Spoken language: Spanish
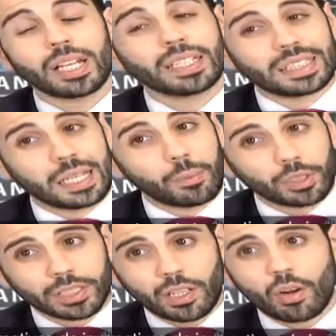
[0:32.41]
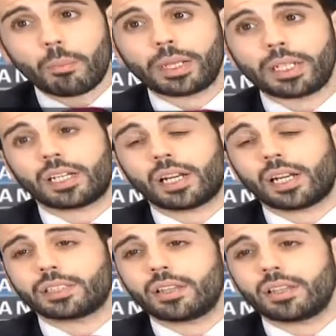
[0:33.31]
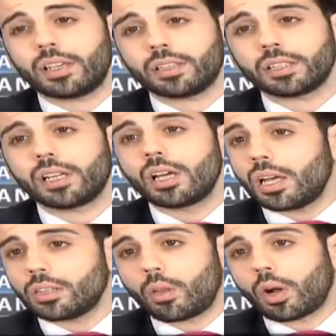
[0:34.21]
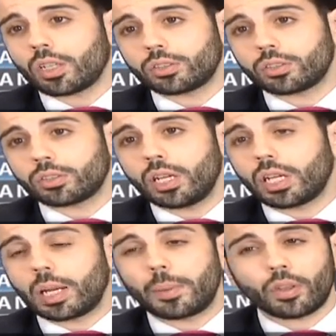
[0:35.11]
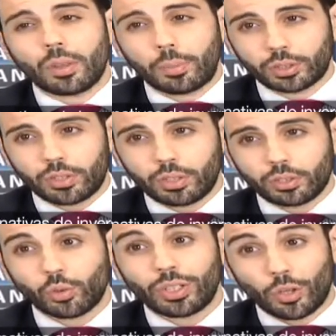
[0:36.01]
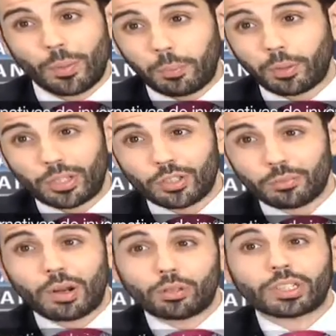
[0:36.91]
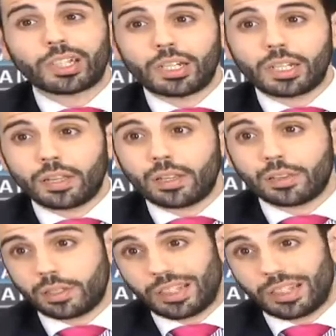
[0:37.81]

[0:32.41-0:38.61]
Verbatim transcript: Si vemos que se rompen esas resistencias, en todo caso, el incremento de posiciones o el tomar posiciones para los que estén en liquidez,